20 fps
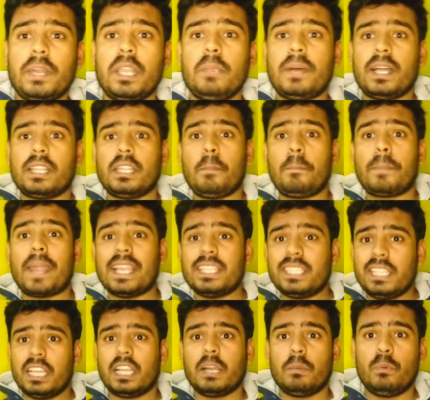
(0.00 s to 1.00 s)
बड़ी बात ना
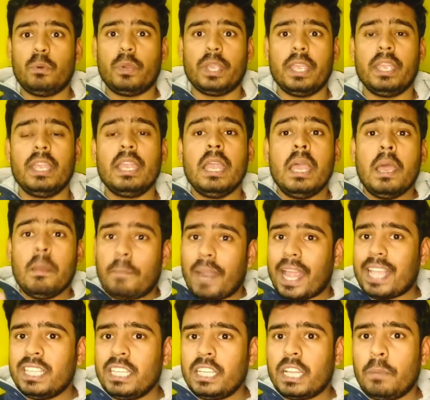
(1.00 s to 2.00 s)
प्राइसिंग कम होगी
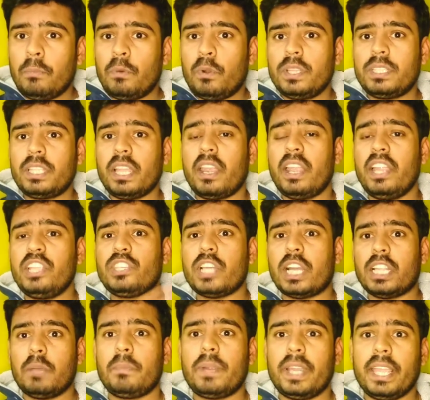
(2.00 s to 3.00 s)
प्राइसिंग कम होने से रीच
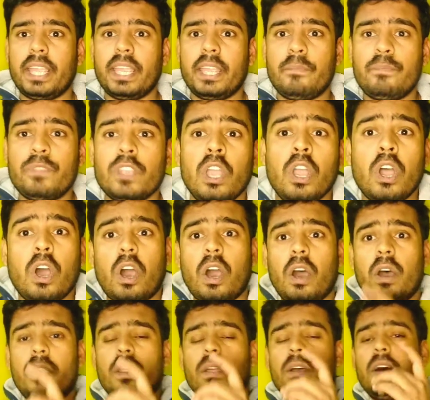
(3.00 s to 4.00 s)
ज्यादा बढ़ेगी
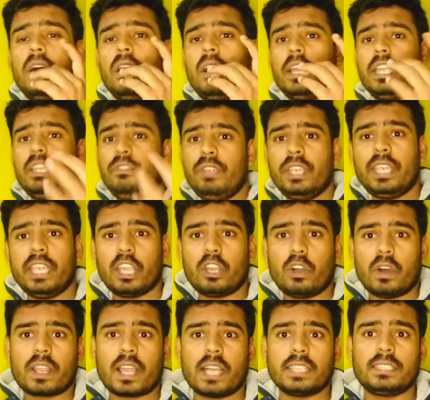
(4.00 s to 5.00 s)
और ईवी की एक
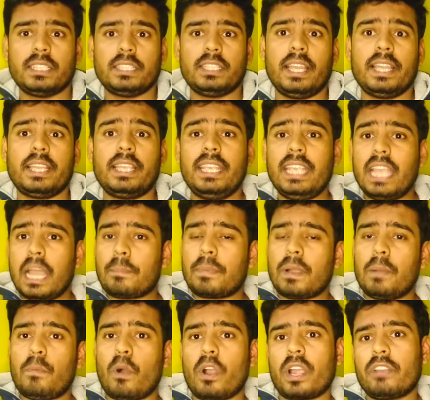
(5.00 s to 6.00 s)
और खासियत है कि ये
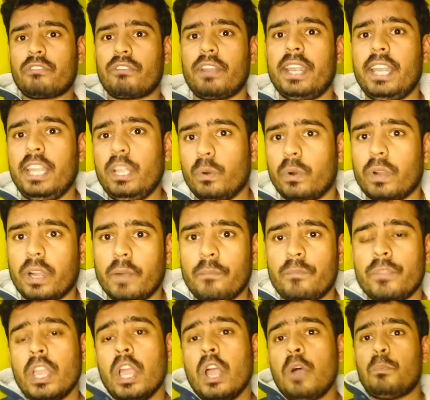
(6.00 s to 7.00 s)
आपका पॉकेट फ्रेंडली होगा
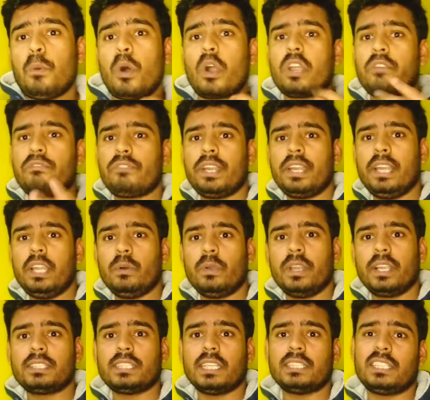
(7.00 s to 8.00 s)
पॉकेट फ्रेंडली
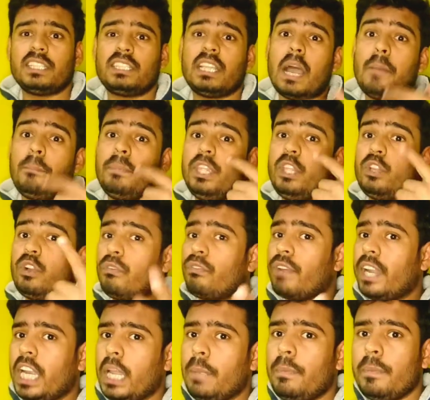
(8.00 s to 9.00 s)
होने के साथ साथ आप इको
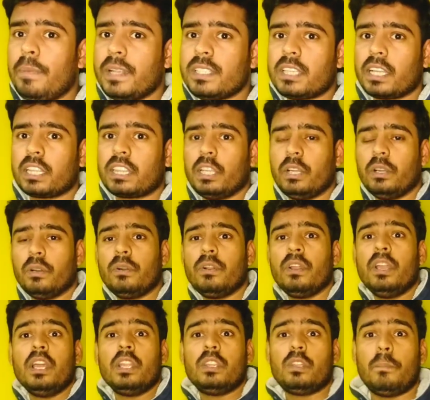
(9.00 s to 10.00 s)
फ्रेंडली भी बन सकते हो
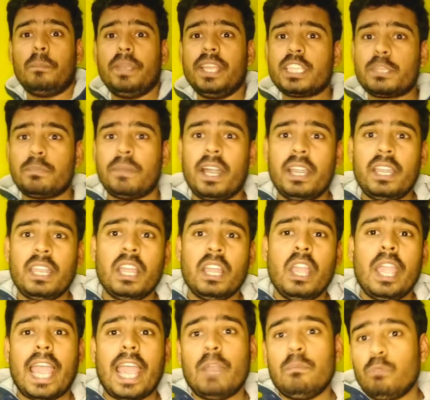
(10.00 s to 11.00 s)
तो बी
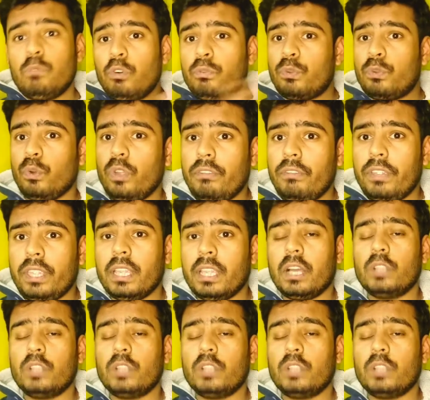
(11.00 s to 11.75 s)
स्मार्ट एंड मूव टू ईवी